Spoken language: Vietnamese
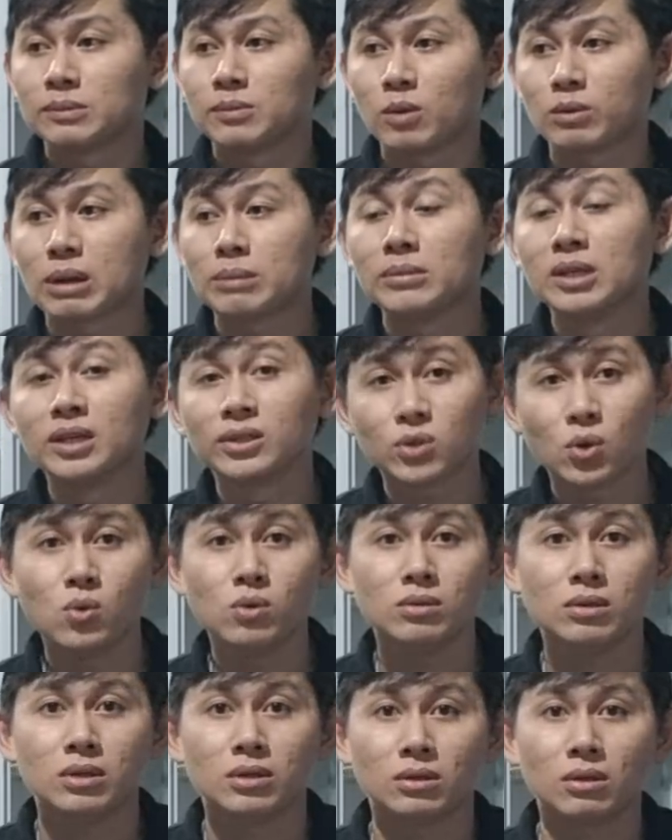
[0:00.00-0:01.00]
Một đám mưa
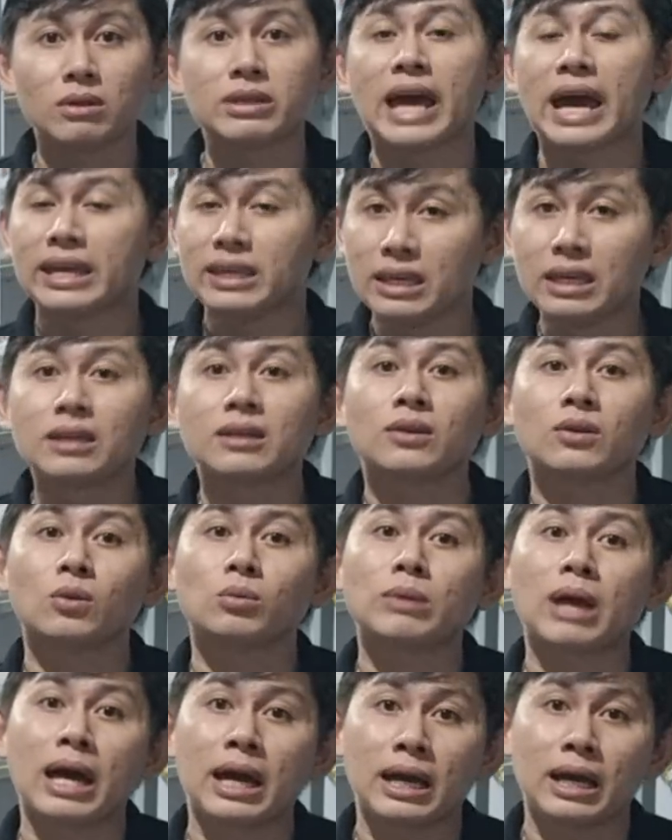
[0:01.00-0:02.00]
xuống nó giải nhiệt cho
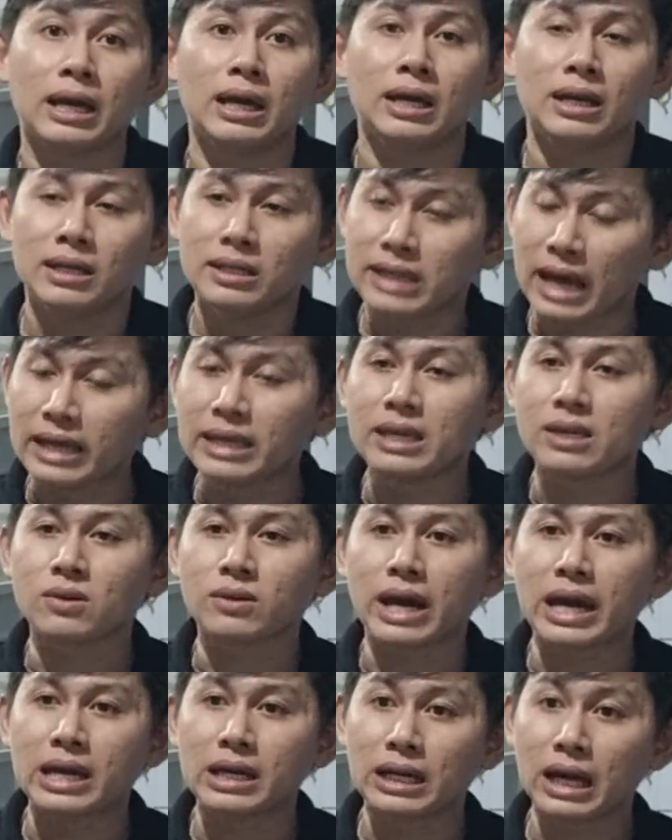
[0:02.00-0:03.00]
chúng ta, nó giải nhiệt
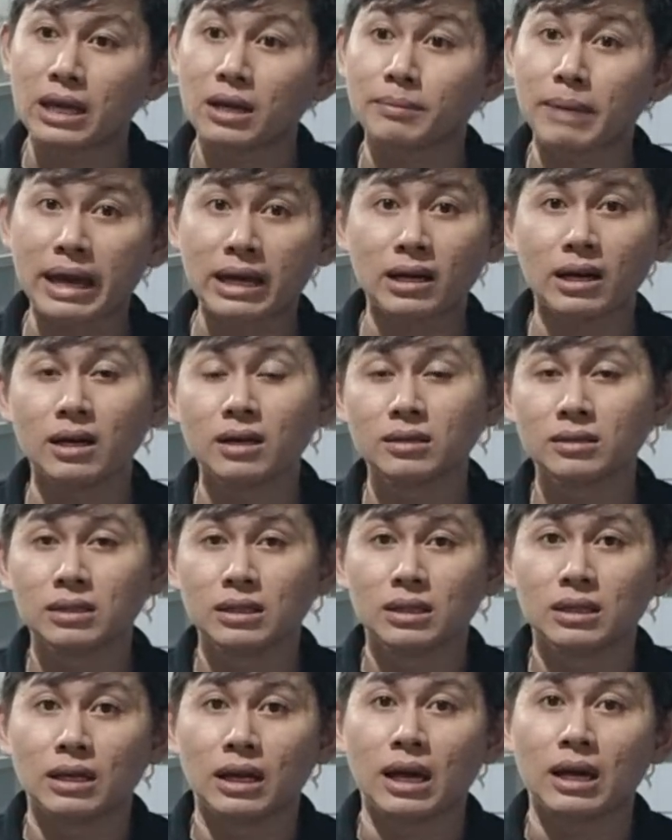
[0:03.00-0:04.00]
cho cây nó mát hơn,
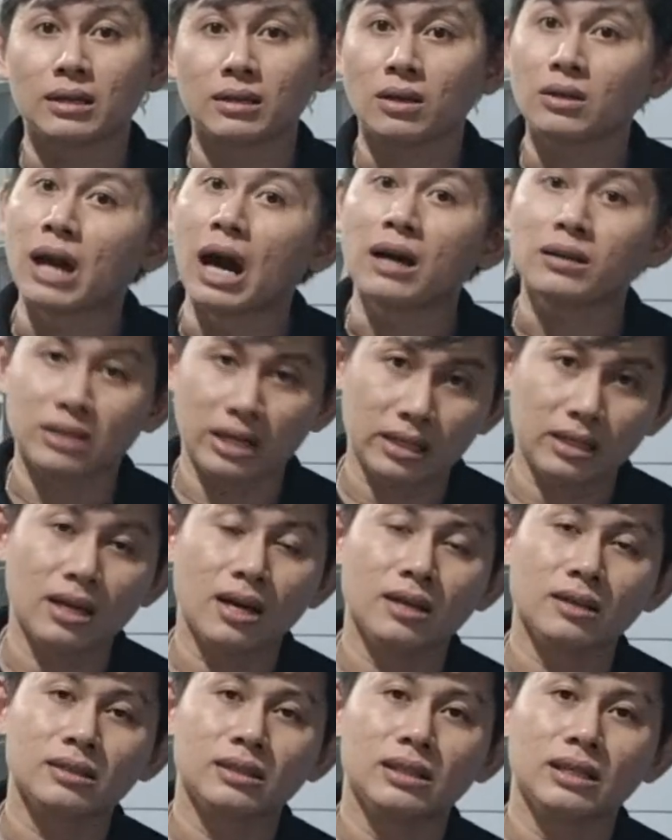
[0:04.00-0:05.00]
nó đỡ stress
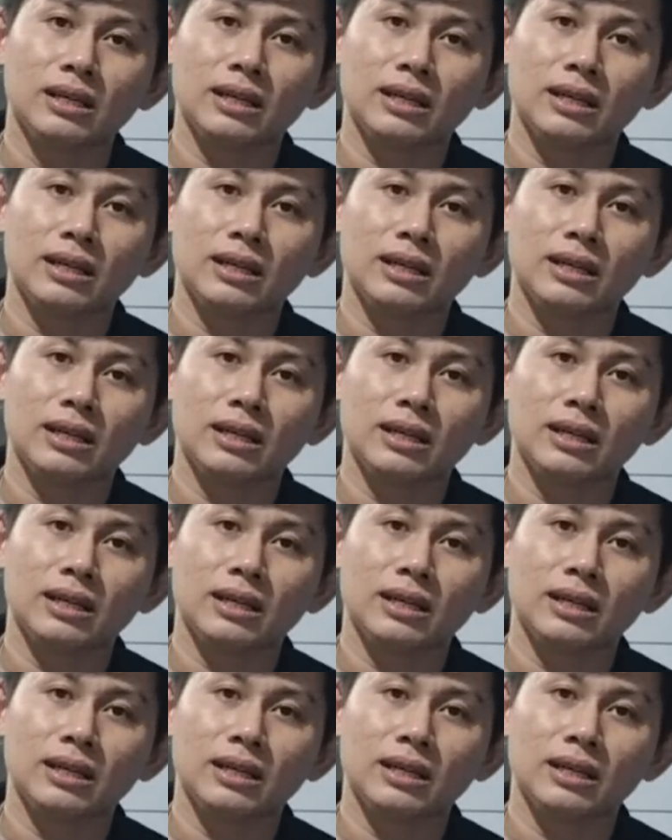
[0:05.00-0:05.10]
hơn,